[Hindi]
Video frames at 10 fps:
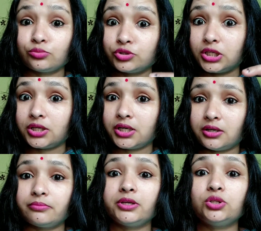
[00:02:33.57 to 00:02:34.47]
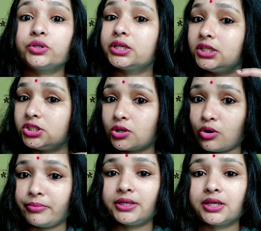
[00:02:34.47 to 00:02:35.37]
तो मुझे वीडियो के नीचे
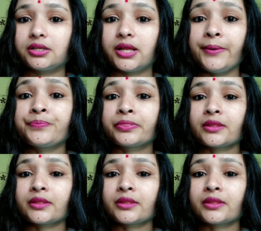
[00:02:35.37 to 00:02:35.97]
कॉमेंट करना